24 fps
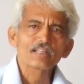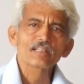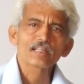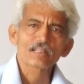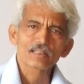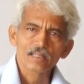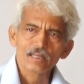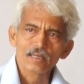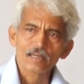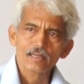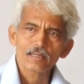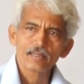
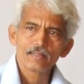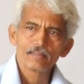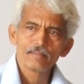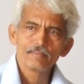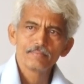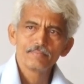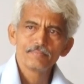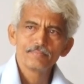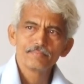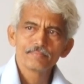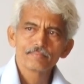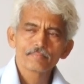देते
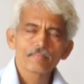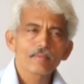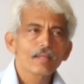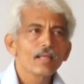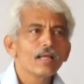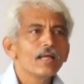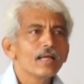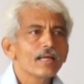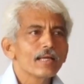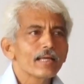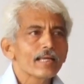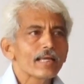
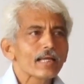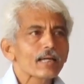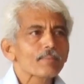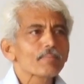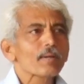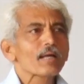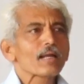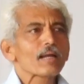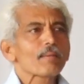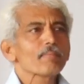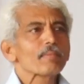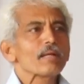रहे एक
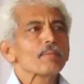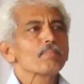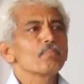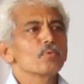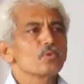बार हमने